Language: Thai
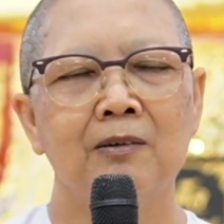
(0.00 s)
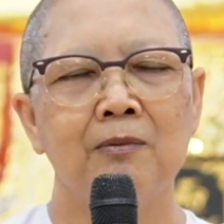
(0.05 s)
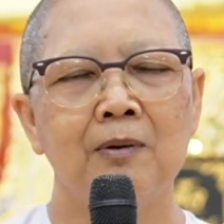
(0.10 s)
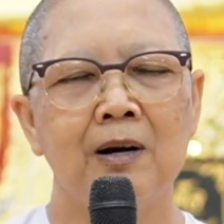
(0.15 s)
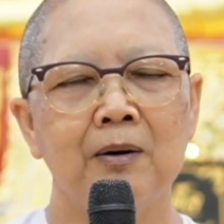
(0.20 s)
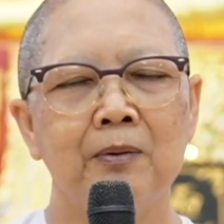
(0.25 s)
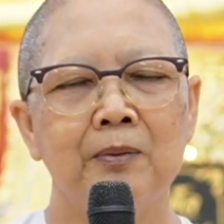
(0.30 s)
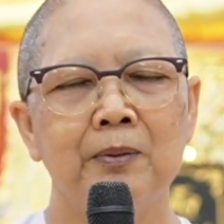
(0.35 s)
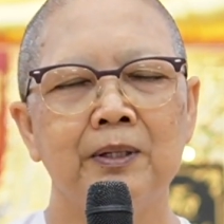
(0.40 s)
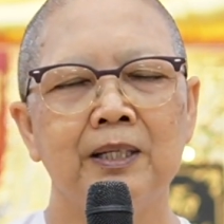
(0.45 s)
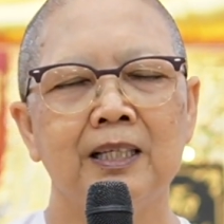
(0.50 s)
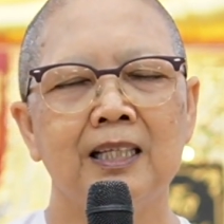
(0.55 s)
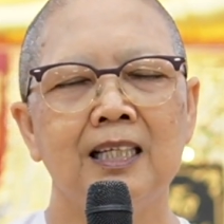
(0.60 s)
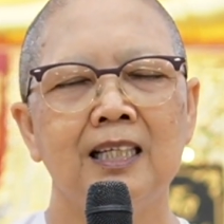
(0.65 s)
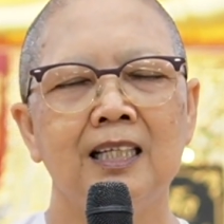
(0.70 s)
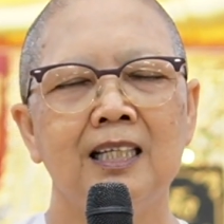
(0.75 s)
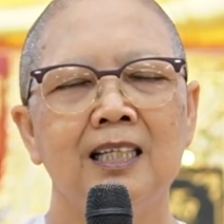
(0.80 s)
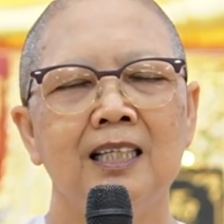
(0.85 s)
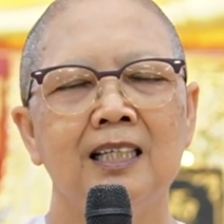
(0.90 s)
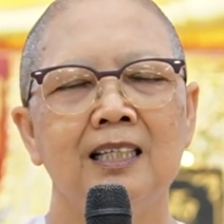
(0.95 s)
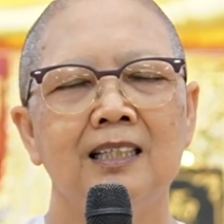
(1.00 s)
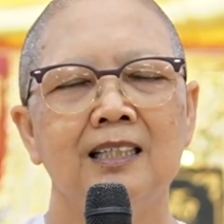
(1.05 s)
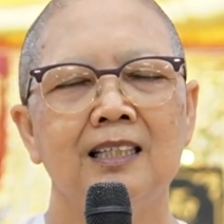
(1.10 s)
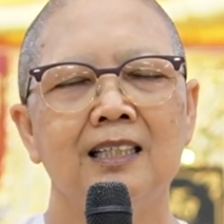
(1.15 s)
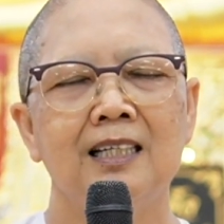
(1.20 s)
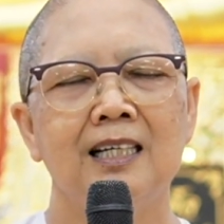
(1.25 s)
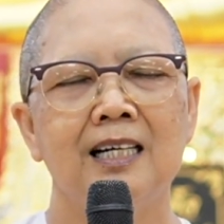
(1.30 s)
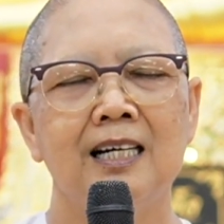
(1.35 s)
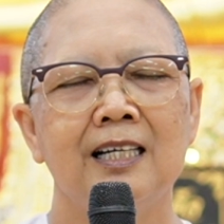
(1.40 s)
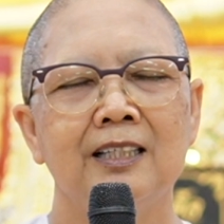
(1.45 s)
กว่าคนที่
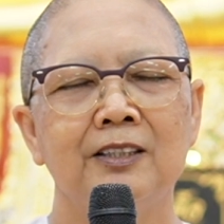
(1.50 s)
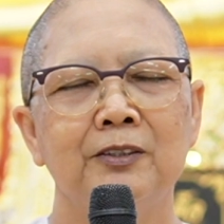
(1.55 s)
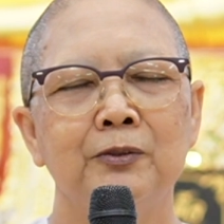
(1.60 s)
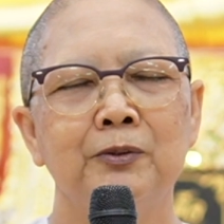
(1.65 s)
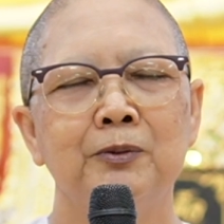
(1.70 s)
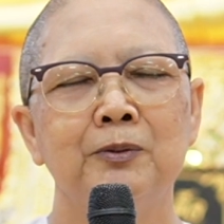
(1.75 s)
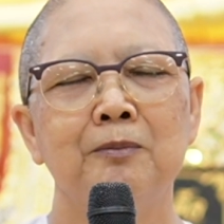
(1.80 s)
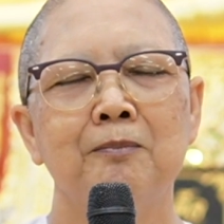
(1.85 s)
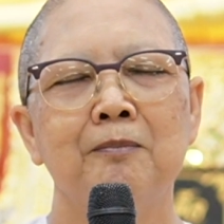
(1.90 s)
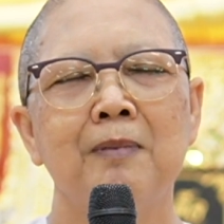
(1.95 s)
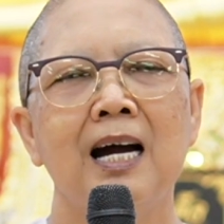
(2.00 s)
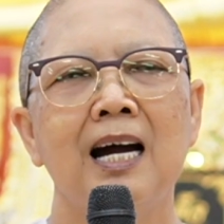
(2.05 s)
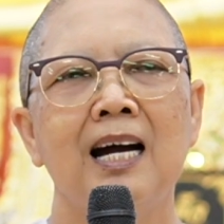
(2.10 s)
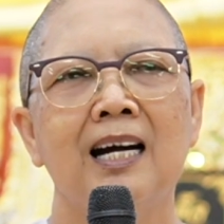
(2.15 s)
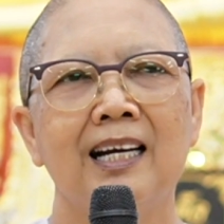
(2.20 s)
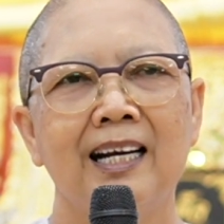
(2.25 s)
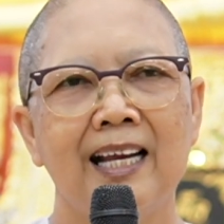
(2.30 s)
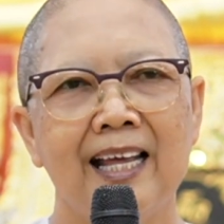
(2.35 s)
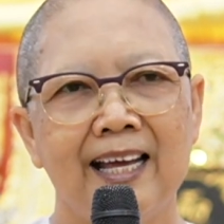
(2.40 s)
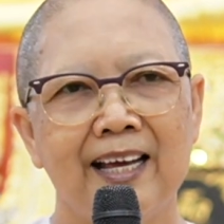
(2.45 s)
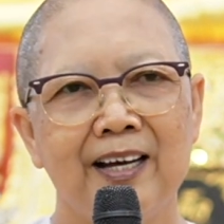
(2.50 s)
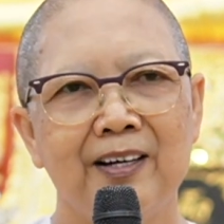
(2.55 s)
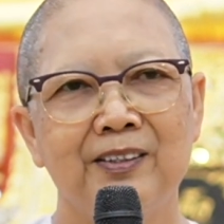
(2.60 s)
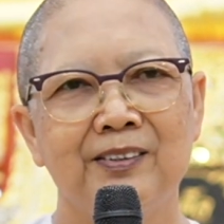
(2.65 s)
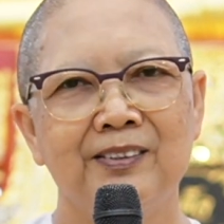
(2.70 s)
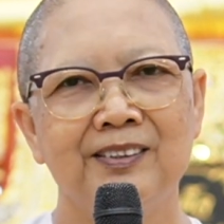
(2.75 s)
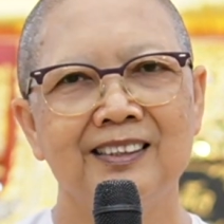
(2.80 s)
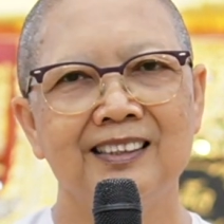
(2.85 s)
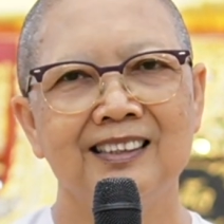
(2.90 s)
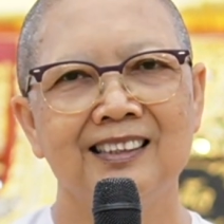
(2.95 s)
อายุมากแล้ว
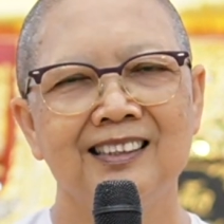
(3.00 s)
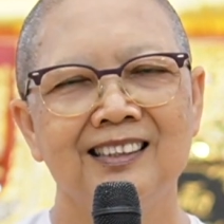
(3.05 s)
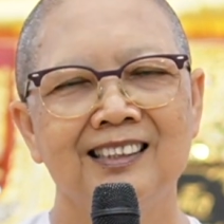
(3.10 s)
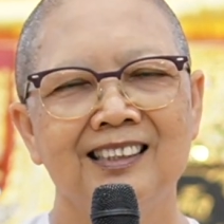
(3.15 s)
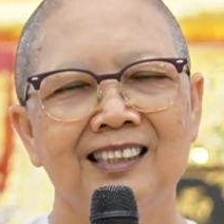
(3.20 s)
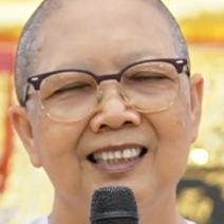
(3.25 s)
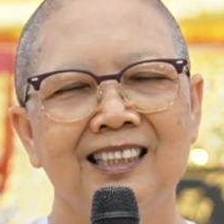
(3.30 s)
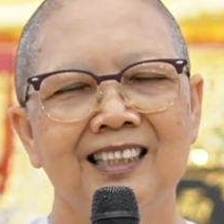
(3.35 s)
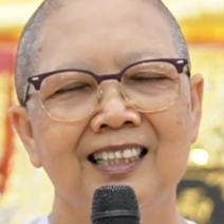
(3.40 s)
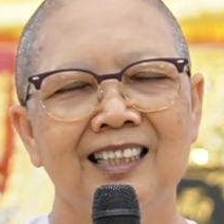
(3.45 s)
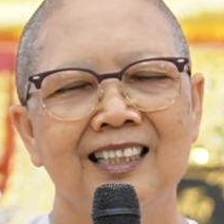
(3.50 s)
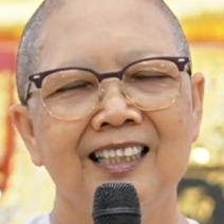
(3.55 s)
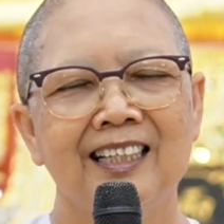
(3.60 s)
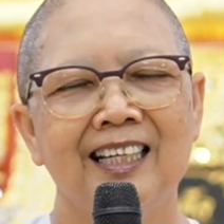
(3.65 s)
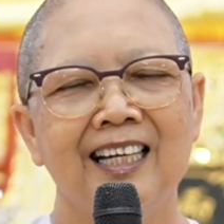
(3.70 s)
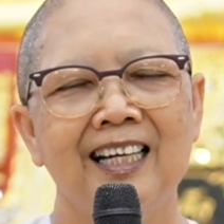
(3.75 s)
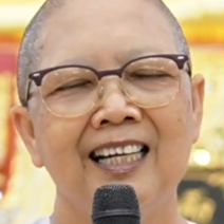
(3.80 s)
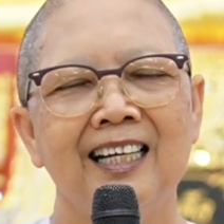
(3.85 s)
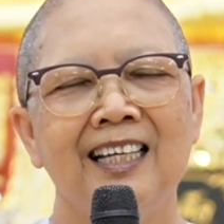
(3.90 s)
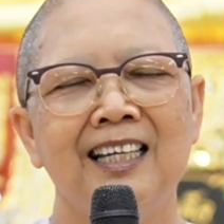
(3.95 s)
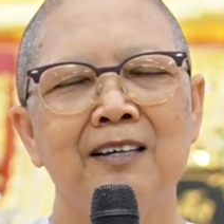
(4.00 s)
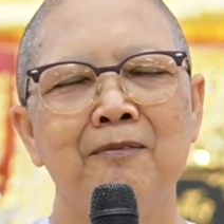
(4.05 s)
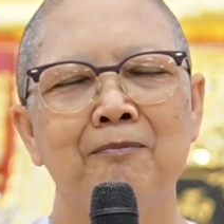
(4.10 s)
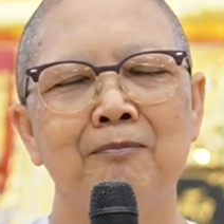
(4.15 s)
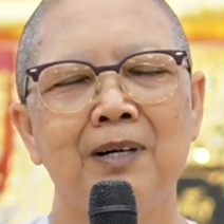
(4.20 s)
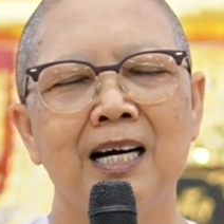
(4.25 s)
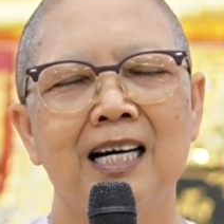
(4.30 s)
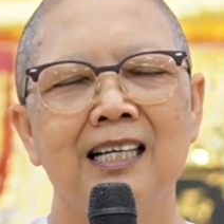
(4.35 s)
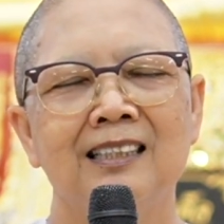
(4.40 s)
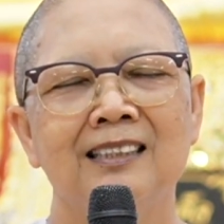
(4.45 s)
แค่
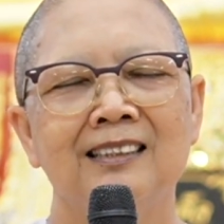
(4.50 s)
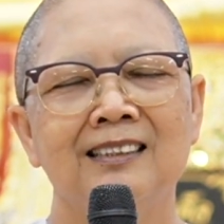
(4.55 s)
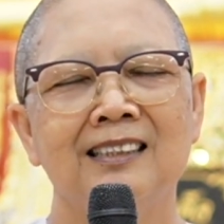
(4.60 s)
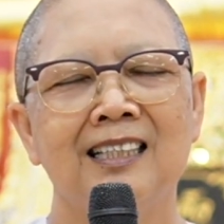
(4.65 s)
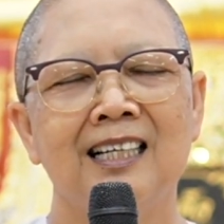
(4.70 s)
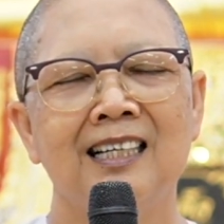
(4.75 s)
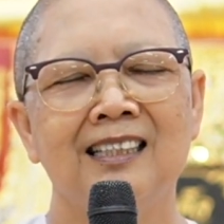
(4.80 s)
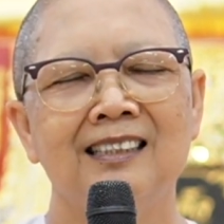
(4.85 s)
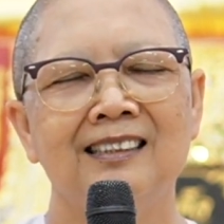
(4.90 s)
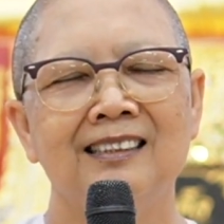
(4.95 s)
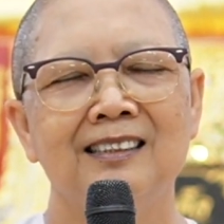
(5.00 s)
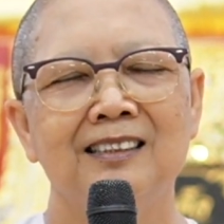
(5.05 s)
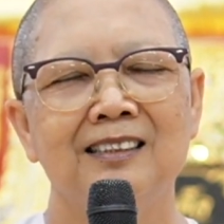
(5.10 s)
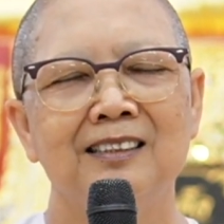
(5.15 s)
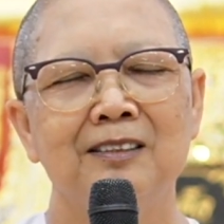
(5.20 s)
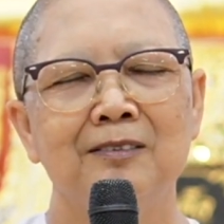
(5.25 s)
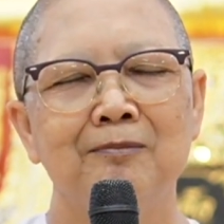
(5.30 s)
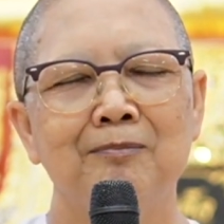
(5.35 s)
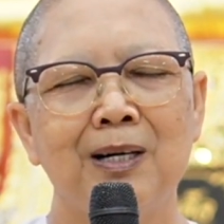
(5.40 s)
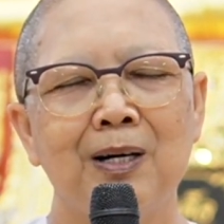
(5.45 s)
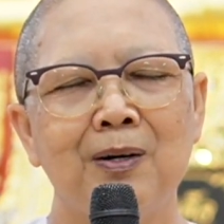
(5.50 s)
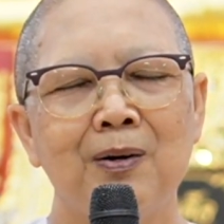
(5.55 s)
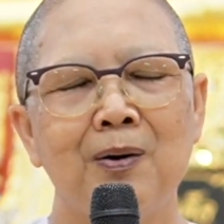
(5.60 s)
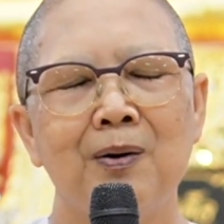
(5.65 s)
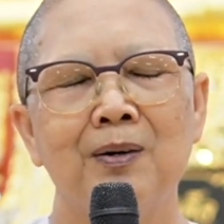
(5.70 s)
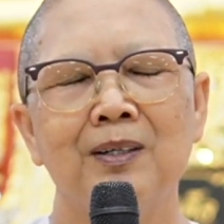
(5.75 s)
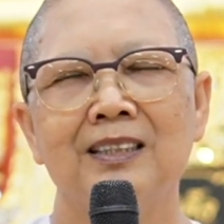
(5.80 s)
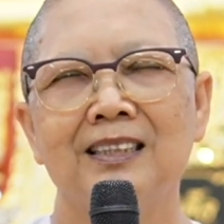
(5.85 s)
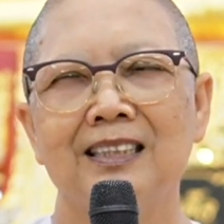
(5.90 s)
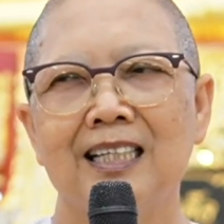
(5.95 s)
ลำพังจะประค
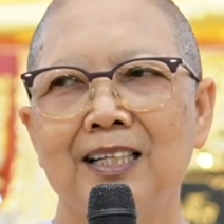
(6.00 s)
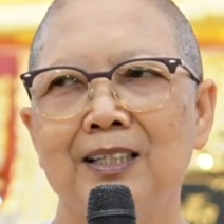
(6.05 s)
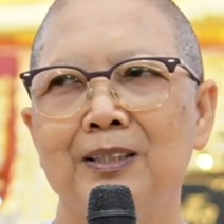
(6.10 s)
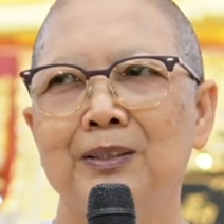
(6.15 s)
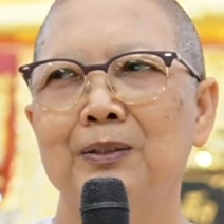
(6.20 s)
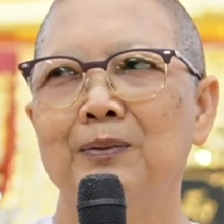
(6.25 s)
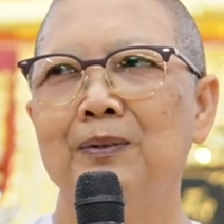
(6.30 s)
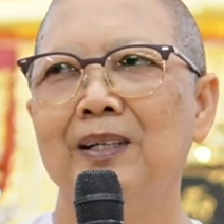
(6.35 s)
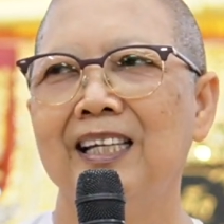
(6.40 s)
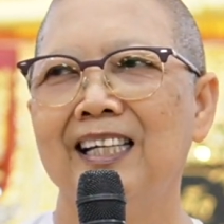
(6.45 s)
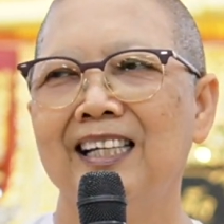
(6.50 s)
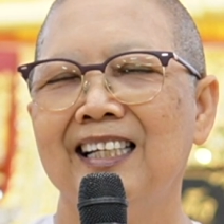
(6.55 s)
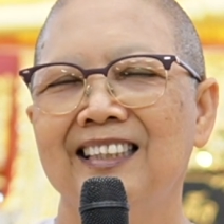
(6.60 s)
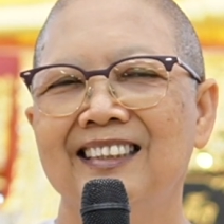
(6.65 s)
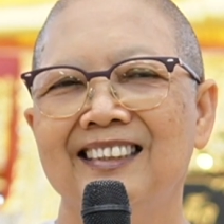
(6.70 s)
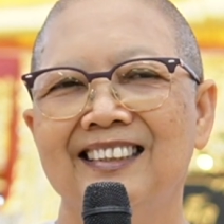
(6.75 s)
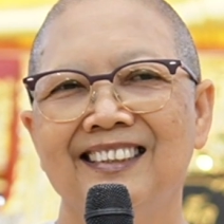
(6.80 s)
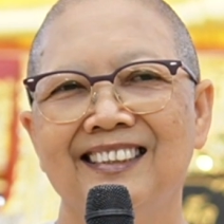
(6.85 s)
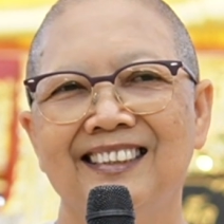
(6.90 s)
องใจตัวเอง